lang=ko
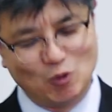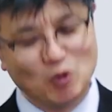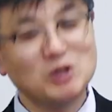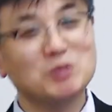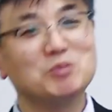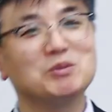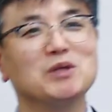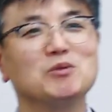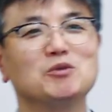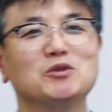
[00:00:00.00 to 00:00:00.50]

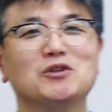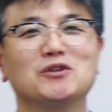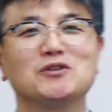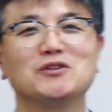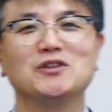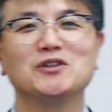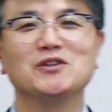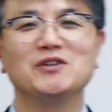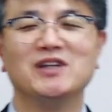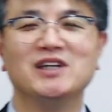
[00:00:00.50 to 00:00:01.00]

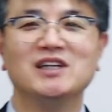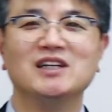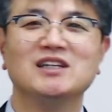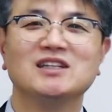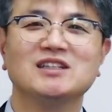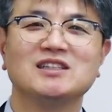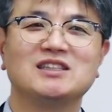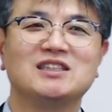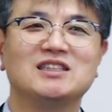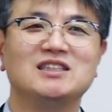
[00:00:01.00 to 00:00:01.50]
50대부터는요.
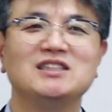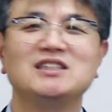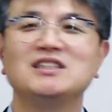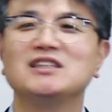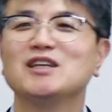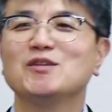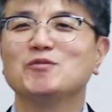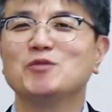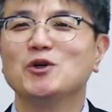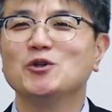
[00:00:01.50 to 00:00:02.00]

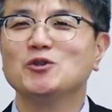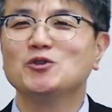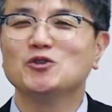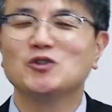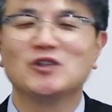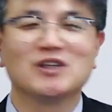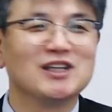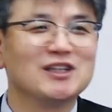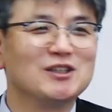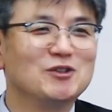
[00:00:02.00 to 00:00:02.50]
지식의
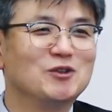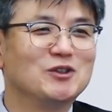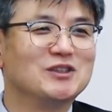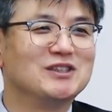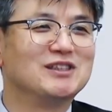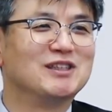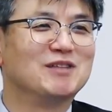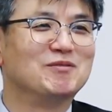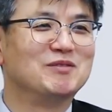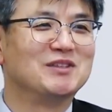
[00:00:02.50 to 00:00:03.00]
평준화가
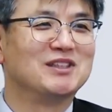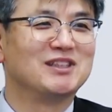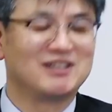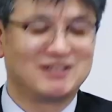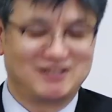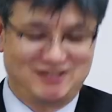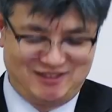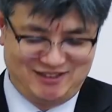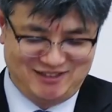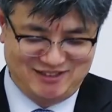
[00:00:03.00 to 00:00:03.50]
이루어진답니다.
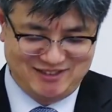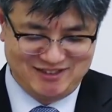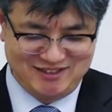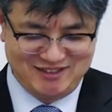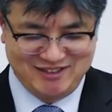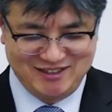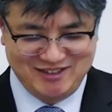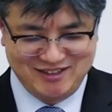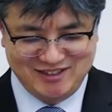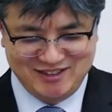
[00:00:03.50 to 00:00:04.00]

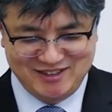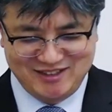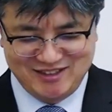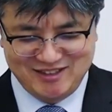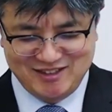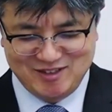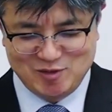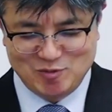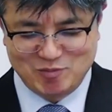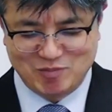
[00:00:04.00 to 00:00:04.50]

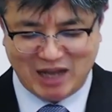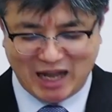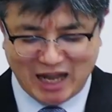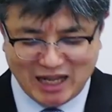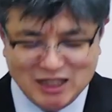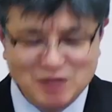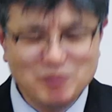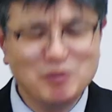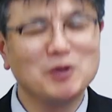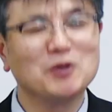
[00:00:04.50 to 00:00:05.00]

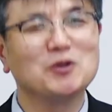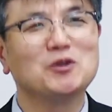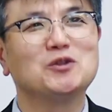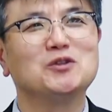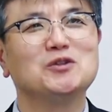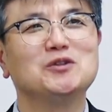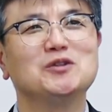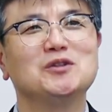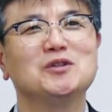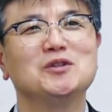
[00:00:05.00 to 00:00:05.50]
많이
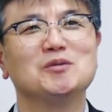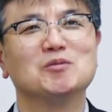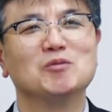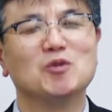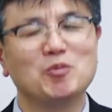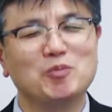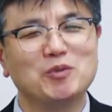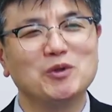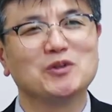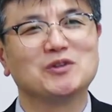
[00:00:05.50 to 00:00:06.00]
배웠든
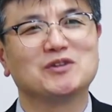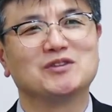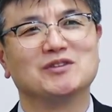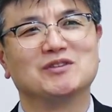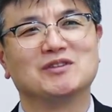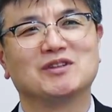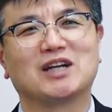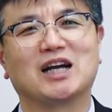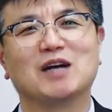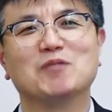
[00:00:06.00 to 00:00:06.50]
못 배웠든
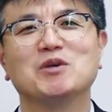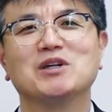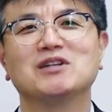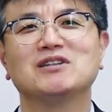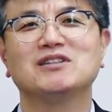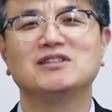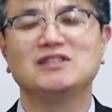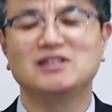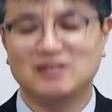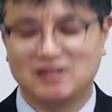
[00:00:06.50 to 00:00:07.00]

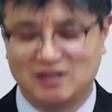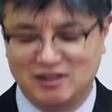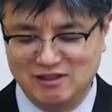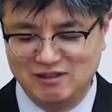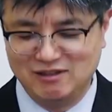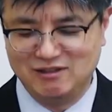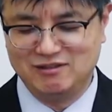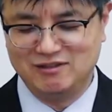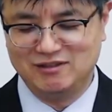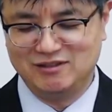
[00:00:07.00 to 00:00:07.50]
가방끈이
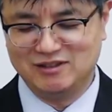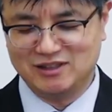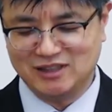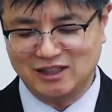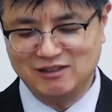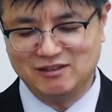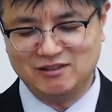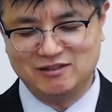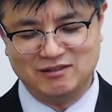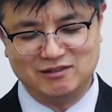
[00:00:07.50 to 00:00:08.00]
길든
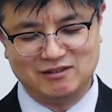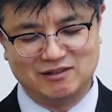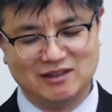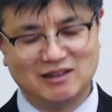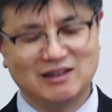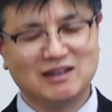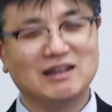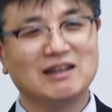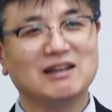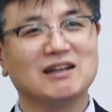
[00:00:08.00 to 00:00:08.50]
짧든
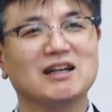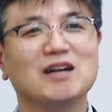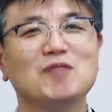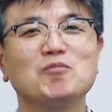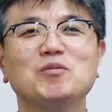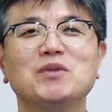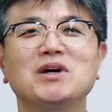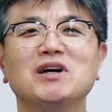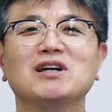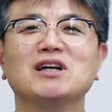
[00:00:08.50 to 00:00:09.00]

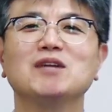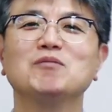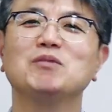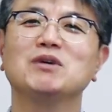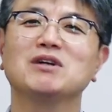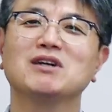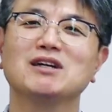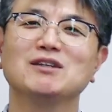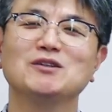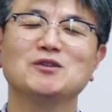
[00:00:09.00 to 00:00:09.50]

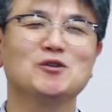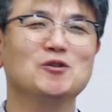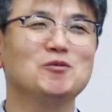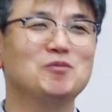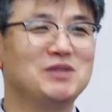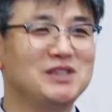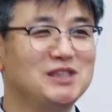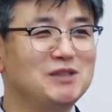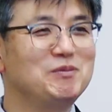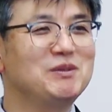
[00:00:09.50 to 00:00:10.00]
깜빡깜빡하는
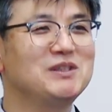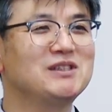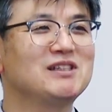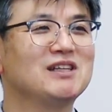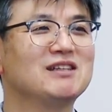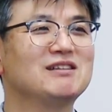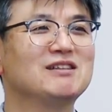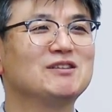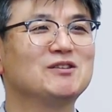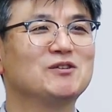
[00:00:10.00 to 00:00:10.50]
건
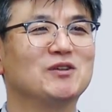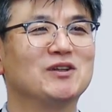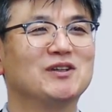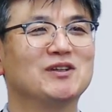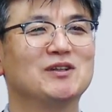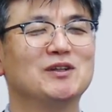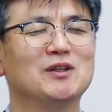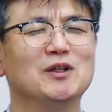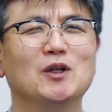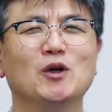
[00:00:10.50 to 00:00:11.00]
비슷비슷하다는 거예요.
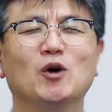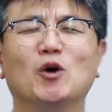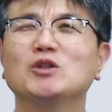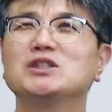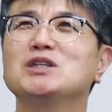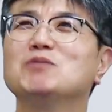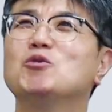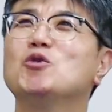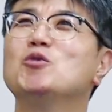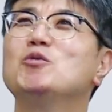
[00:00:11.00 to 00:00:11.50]

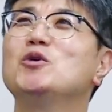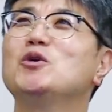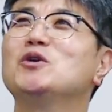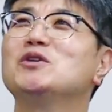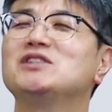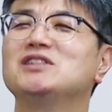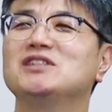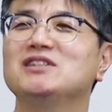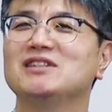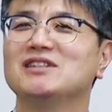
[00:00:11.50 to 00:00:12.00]
어제 뭐
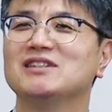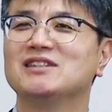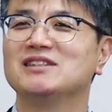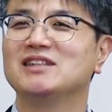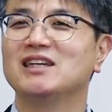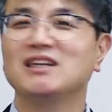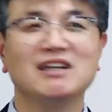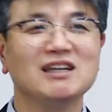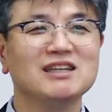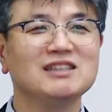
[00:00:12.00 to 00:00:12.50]
먹었지?
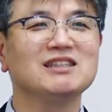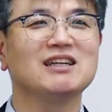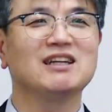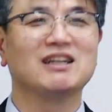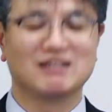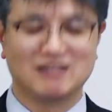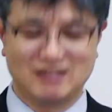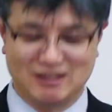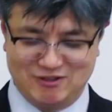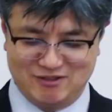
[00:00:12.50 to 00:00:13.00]
생각이 잘
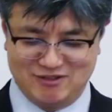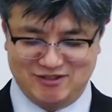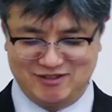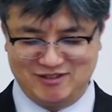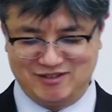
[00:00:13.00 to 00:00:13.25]
안 나요.